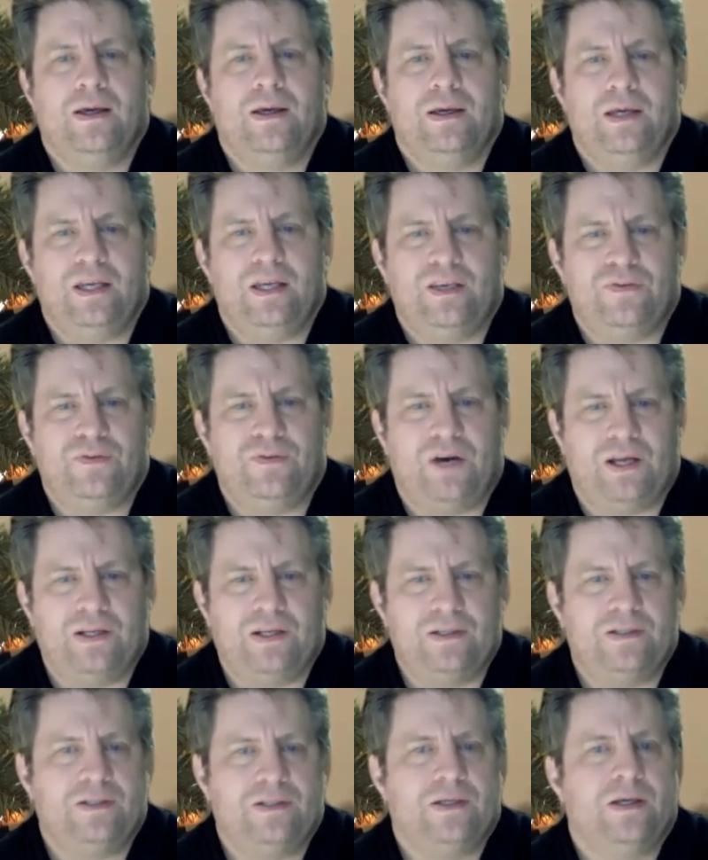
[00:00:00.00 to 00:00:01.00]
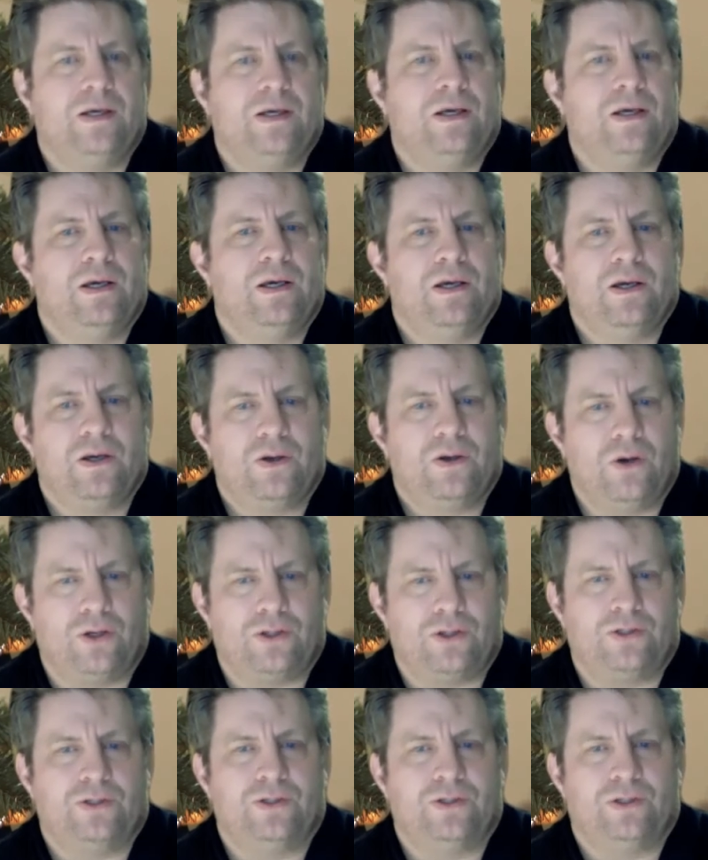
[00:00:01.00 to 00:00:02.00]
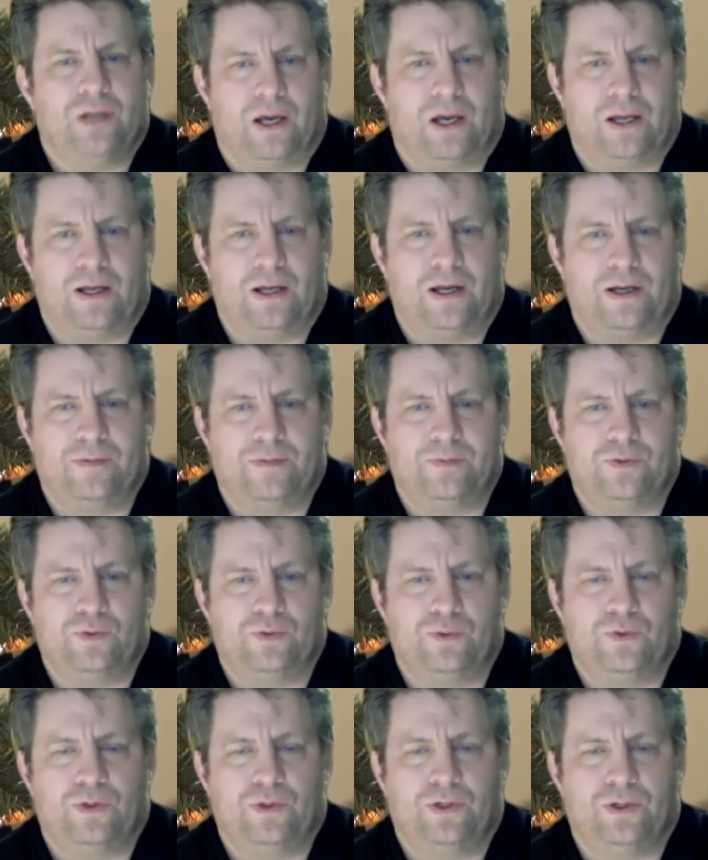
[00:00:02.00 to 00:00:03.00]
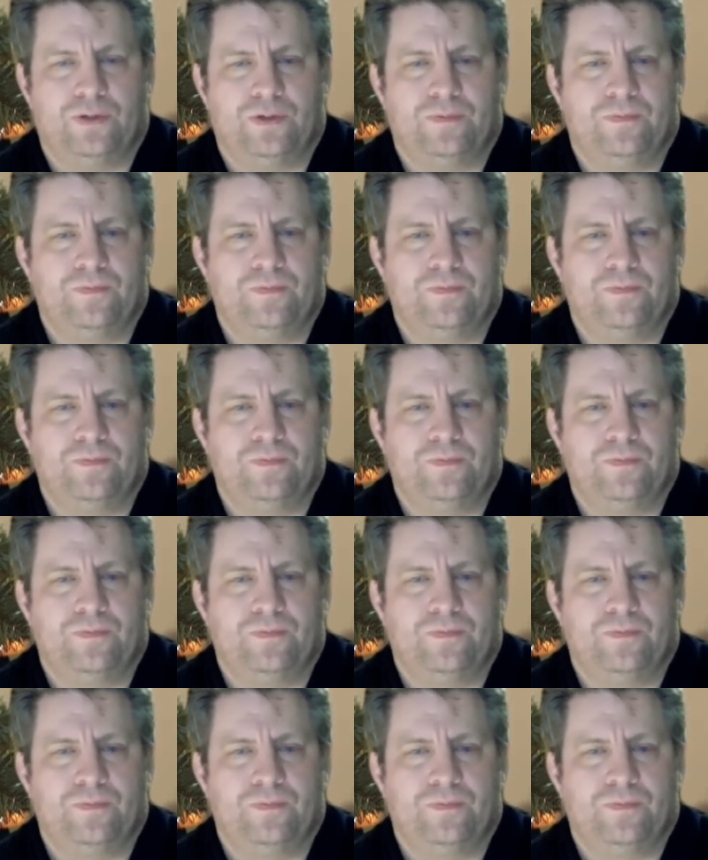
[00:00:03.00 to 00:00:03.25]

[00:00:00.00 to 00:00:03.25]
Ich fand Gott nach langem Suchen.